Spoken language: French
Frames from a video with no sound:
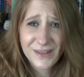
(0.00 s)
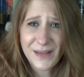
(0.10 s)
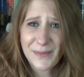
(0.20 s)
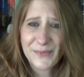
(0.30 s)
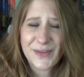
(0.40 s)

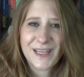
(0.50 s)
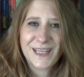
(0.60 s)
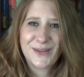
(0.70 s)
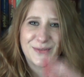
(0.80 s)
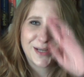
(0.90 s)
ça m'a fait
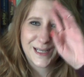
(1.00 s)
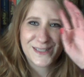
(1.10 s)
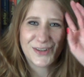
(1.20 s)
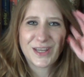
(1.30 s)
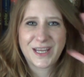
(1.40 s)
découvrir
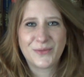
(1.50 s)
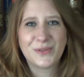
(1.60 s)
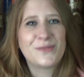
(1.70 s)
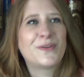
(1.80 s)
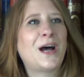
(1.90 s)
Cendrillon
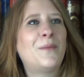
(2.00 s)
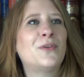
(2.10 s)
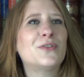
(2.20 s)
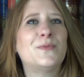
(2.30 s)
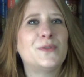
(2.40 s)

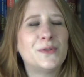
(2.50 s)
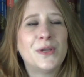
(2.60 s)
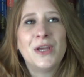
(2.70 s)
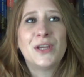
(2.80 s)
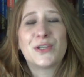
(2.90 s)
différemment. Je me suis,
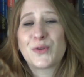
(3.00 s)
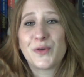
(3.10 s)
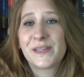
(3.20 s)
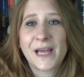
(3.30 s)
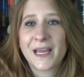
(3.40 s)
j'ai
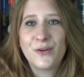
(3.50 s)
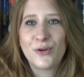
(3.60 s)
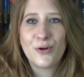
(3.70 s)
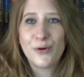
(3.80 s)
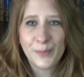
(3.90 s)
trouvé ça
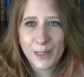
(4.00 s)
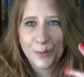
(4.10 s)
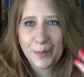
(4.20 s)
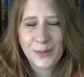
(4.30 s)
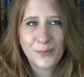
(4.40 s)
rigolo, mais
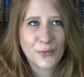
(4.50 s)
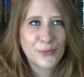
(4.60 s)
complètement